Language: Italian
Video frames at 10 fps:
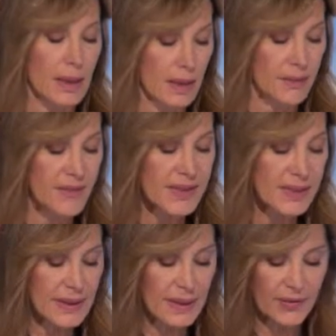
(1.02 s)
In
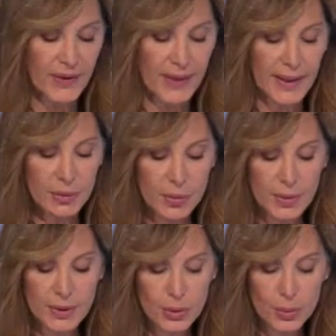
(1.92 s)
vista del
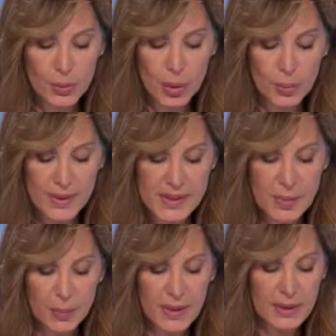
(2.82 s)
referendum di ottobre si
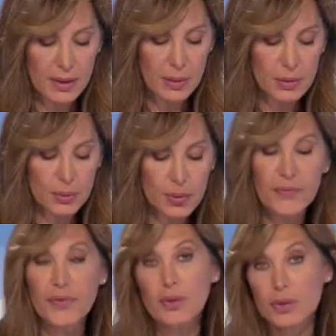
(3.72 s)
mobilitano i due
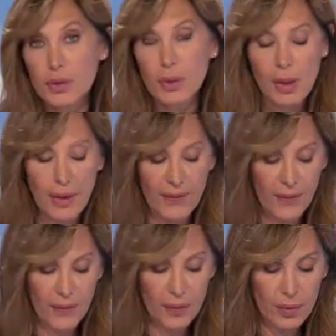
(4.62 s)
fronti, quello a
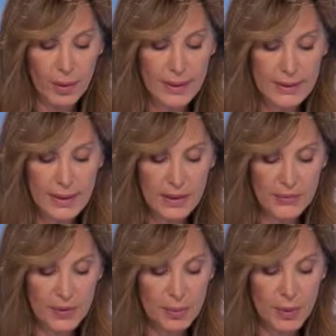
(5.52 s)
favore delle
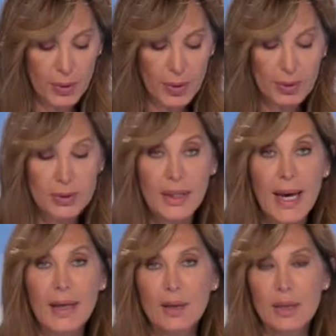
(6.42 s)
riforme e quello
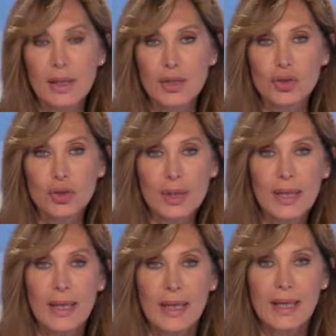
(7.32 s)
contrario, le
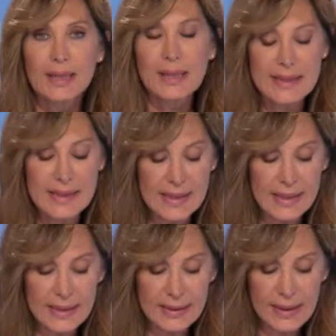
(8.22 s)
ragioni eh, del
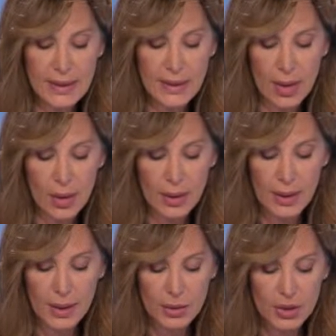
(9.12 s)
sì e del no
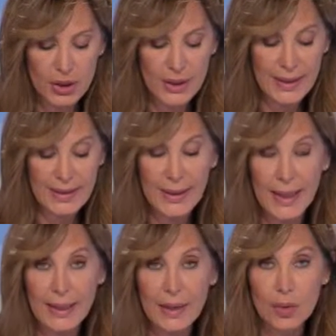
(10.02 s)
che oggi i
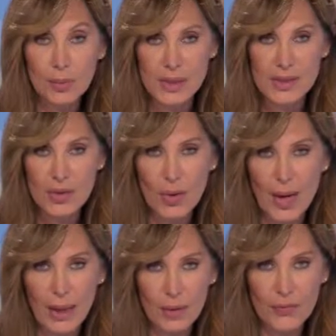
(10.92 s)
radicali hanno messo
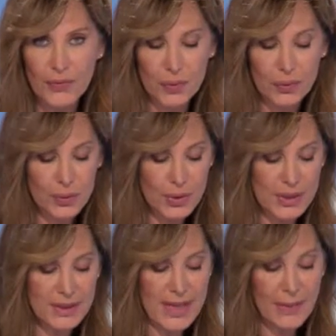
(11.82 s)
a confronto.
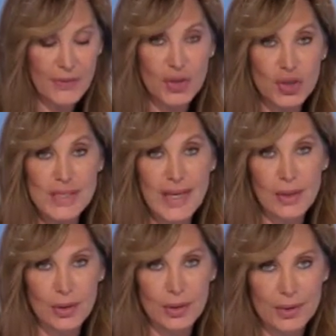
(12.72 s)
Sentiamo Francesca
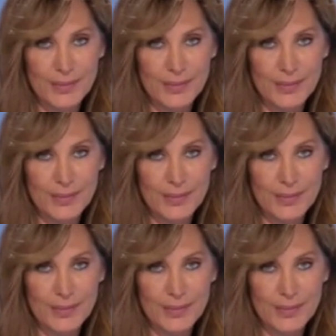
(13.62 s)
Lagorio.